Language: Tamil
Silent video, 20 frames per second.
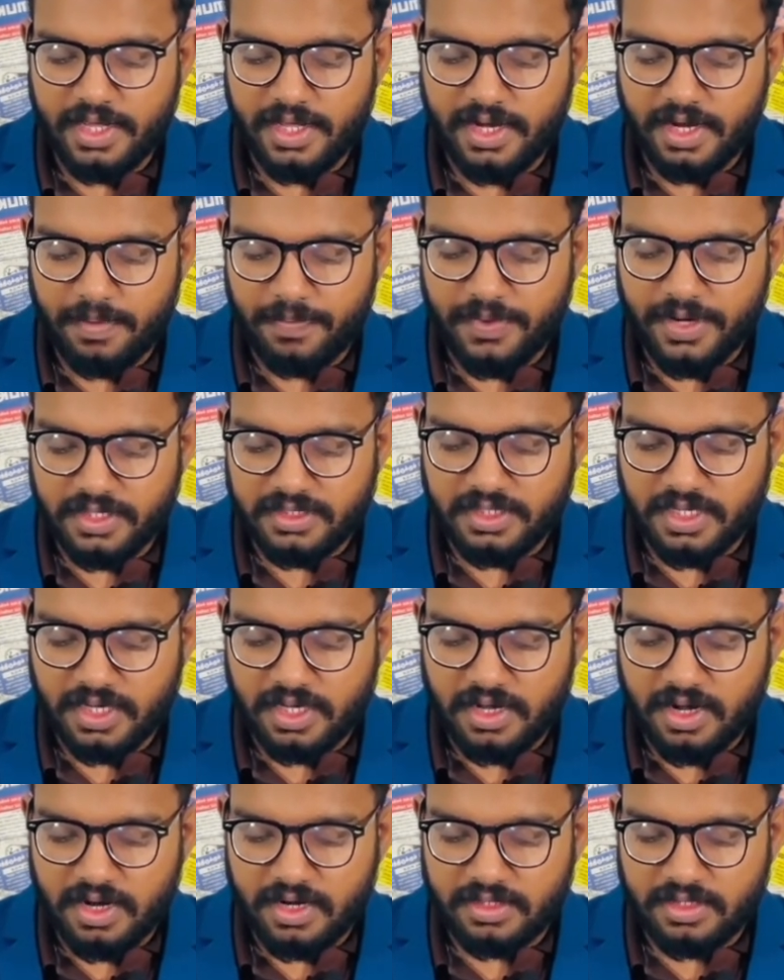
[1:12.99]

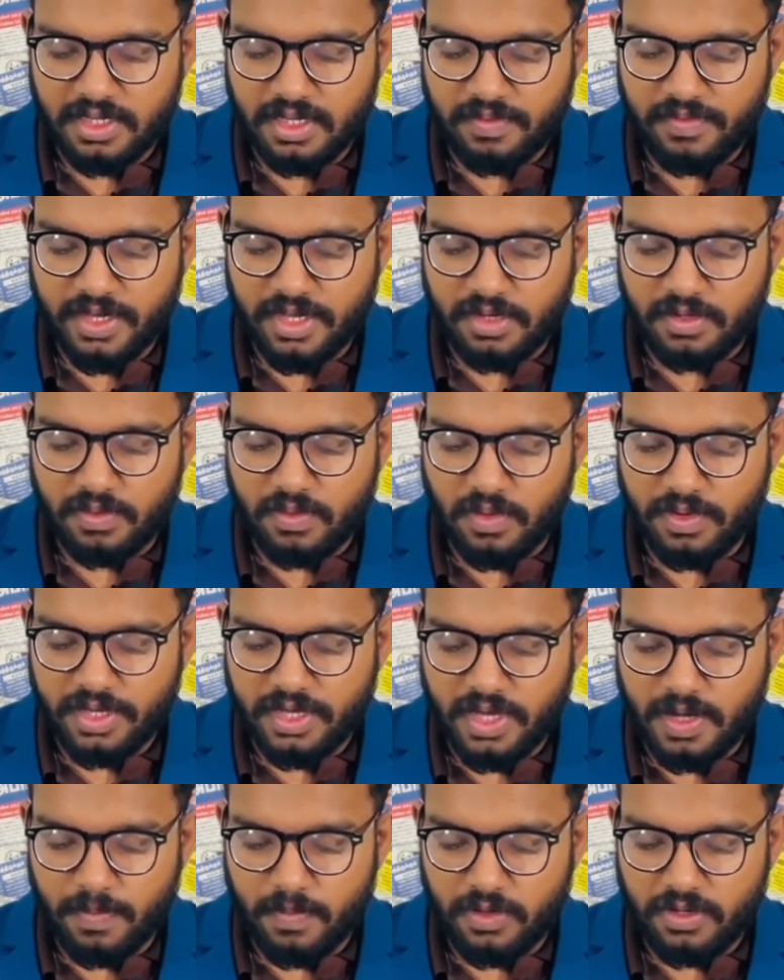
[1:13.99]
இனப்பிரச்சினைக்கான தீர்வை
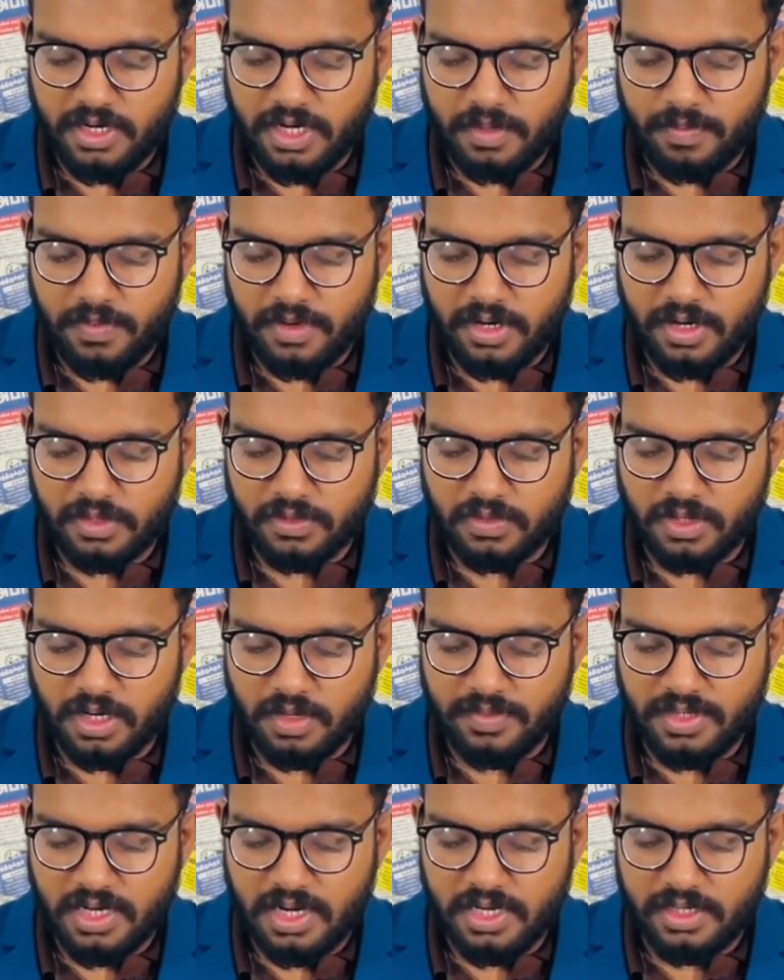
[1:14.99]
நோக்கிய முன்னெடுப்புகள்
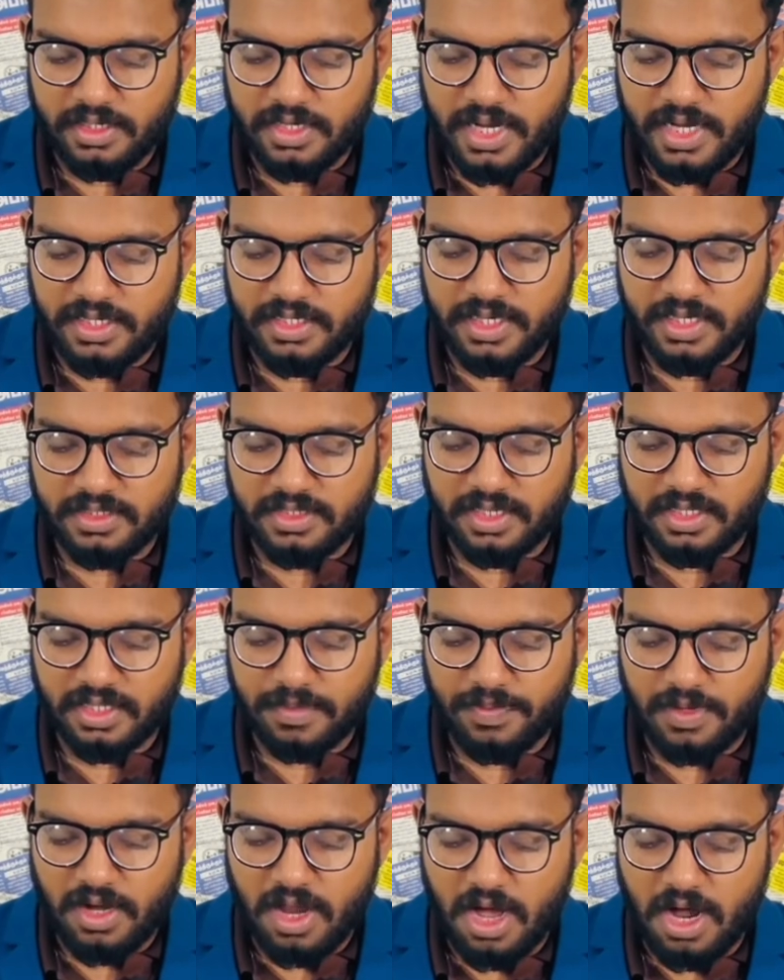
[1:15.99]
தொடர்பில் நேற்றைய
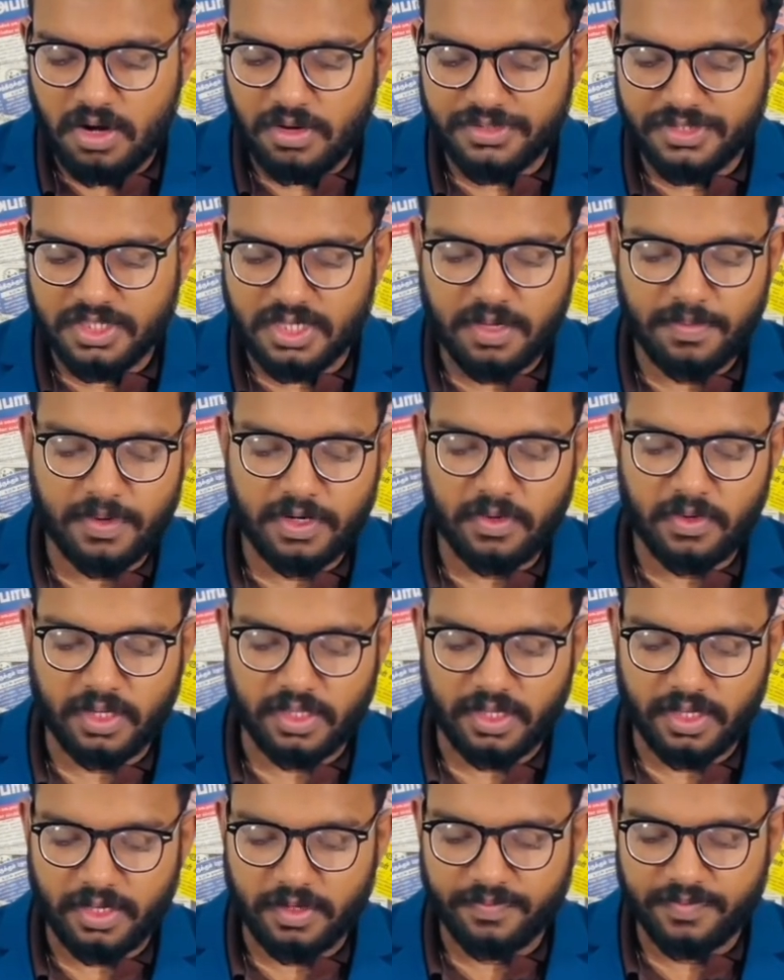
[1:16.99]
சந்திப்பில்
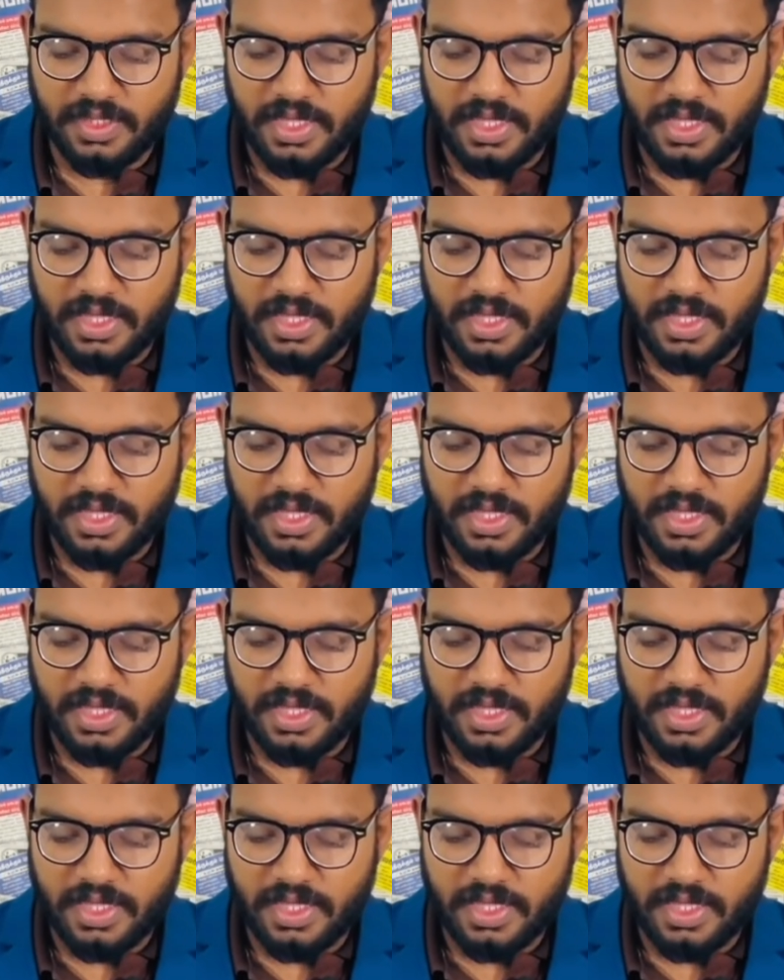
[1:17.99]
ஆலோசிக்கப்பட்டுள்ளது